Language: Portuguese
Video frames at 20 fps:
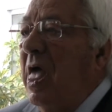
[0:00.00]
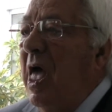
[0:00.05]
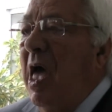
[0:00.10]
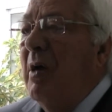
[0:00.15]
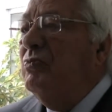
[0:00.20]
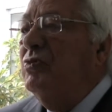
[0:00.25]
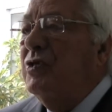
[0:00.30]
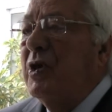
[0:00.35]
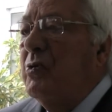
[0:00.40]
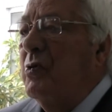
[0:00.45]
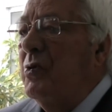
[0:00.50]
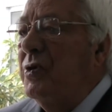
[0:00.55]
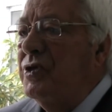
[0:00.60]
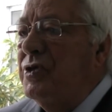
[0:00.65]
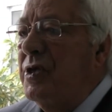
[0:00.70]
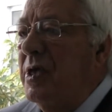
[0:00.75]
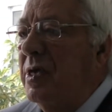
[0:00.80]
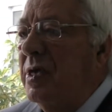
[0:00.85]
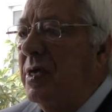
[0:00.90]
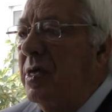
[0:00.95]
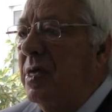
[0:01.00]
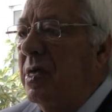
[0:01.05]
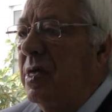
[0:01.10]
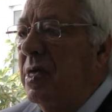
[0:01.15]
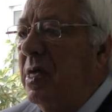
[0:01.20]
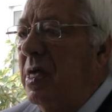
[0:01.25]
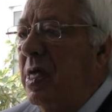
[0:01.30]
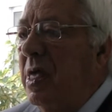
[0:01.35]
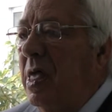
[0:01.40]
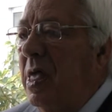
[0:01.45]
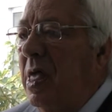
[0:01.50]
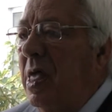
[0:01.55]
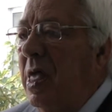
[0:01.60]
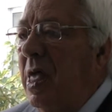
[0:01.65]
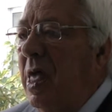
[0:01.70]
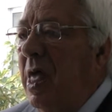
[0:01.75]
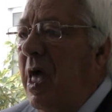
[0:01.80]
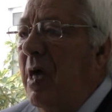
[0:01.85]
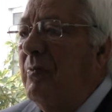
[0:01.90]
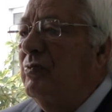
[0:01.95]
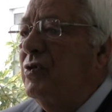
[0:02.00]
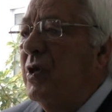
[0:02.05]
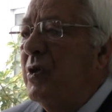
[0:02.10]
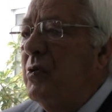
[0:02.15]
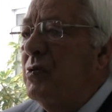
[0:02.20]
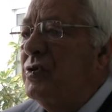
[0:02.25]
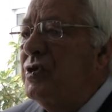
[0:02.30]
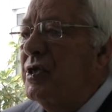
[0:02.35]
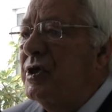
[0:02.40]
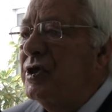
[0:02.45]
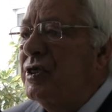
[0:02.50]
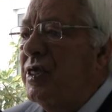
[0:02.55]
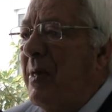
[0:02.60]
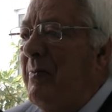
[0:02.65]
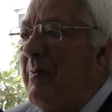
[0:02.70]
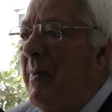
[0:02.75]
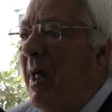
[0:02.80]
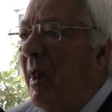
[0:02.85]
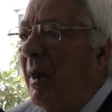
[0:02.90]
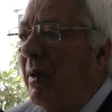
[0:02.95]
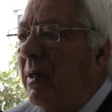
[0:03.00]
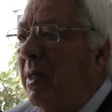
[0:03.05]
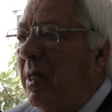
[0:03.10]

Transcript: Há muita coisa. Há muita coisa que está mal.